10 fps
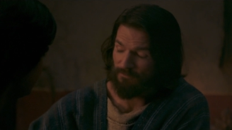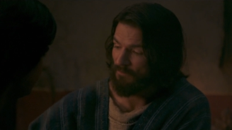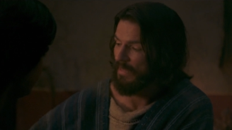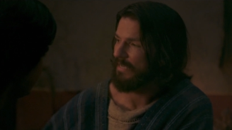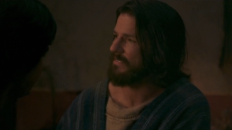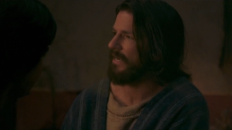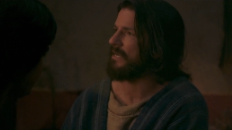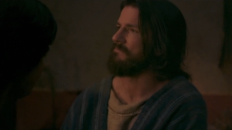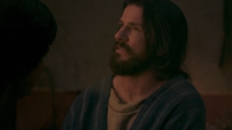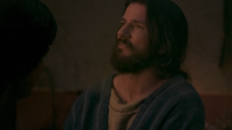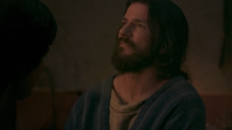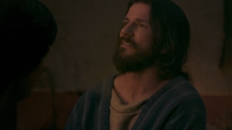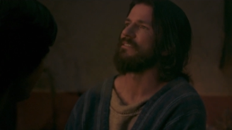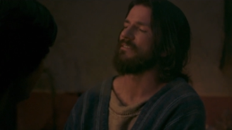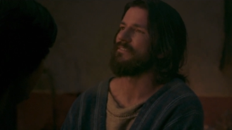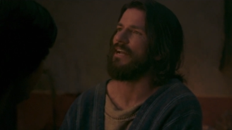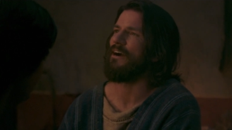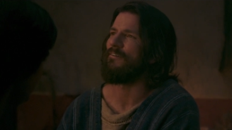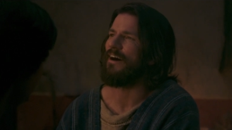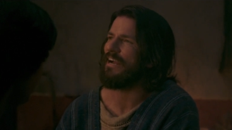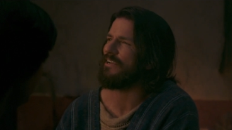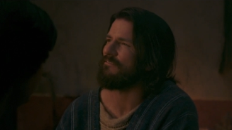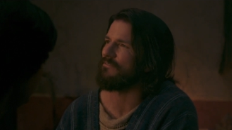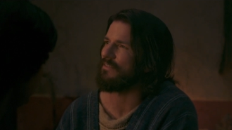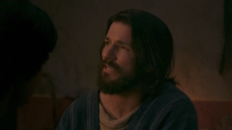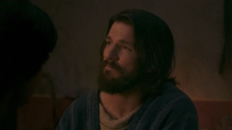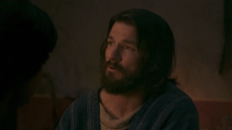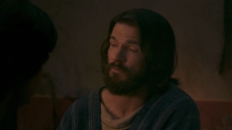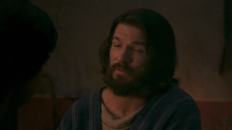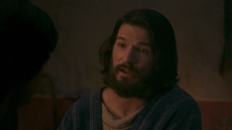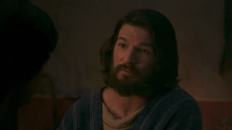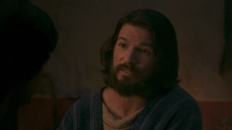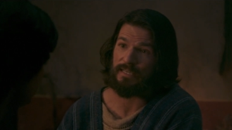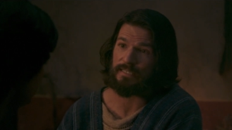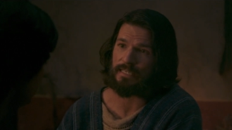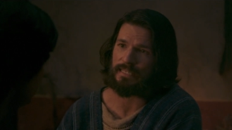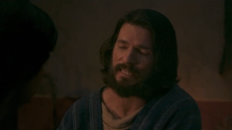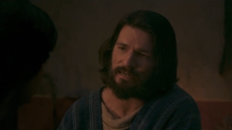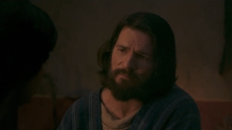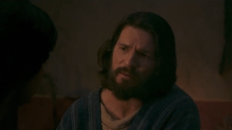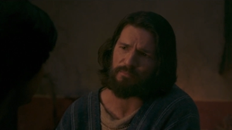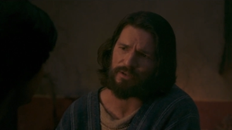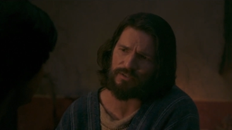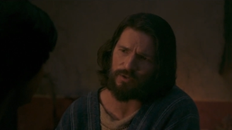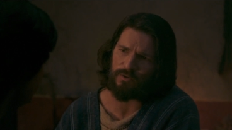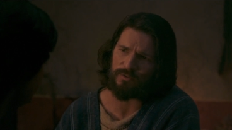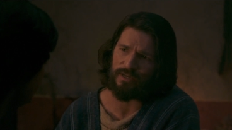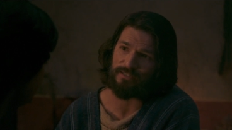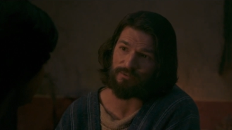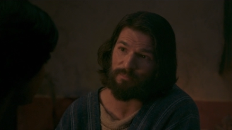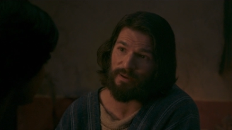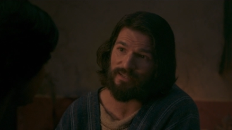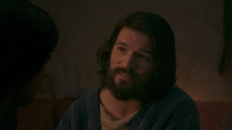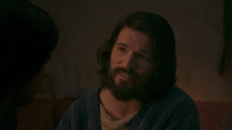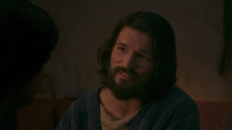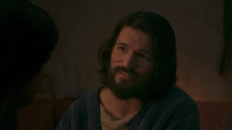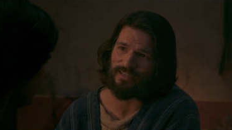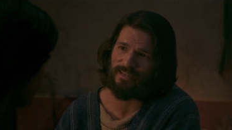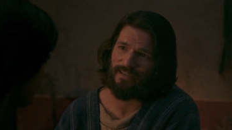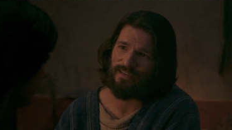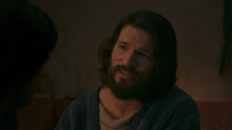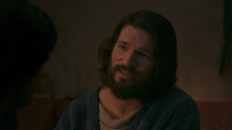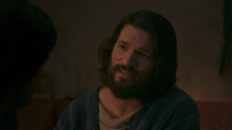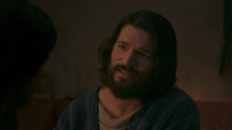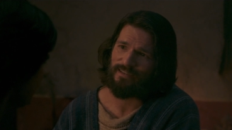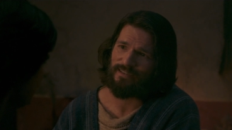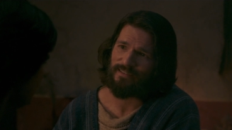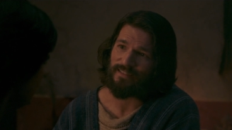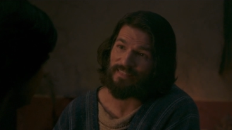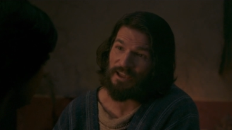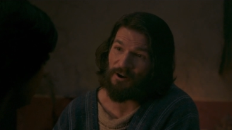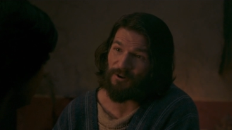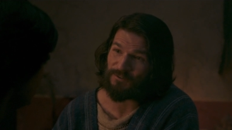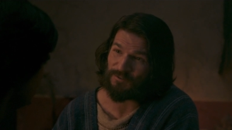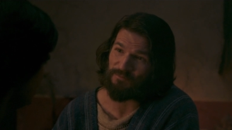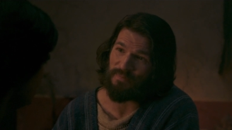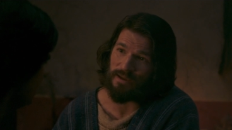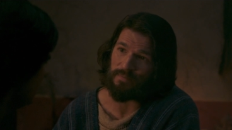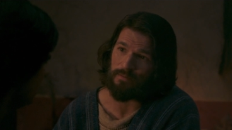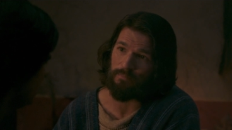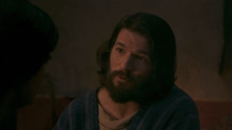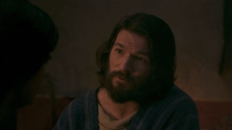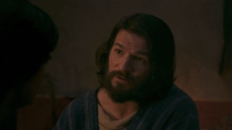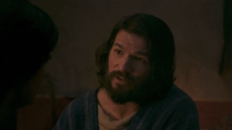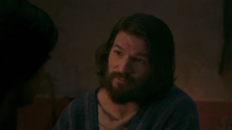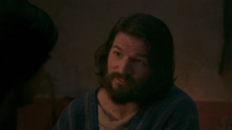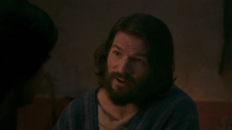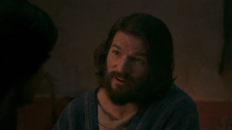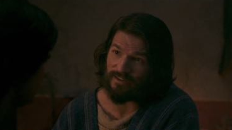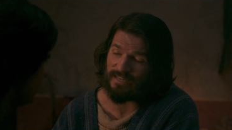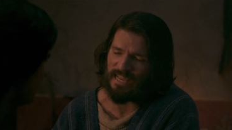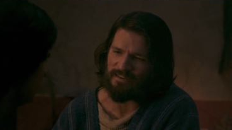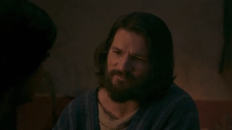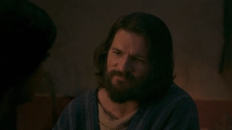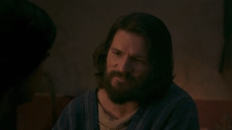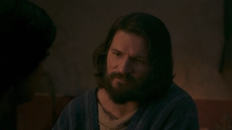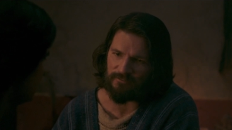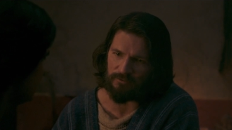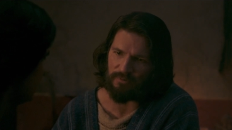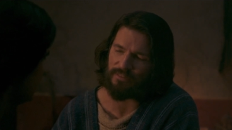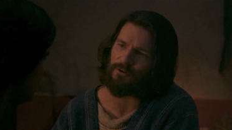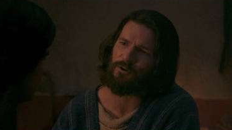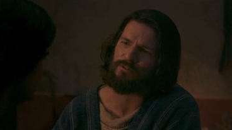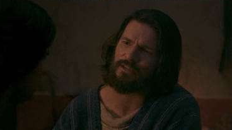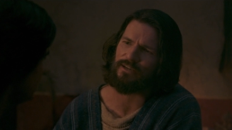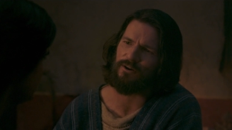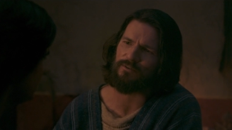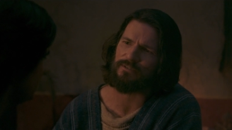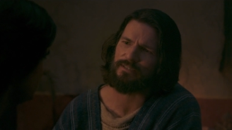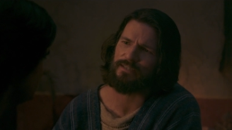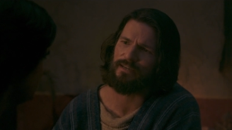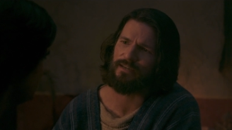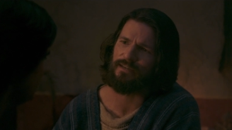その時から現在まで私は絶えず働き続け人々を悔い改めに導き彼らも神から生まれ精霊に満たされるようにしてきた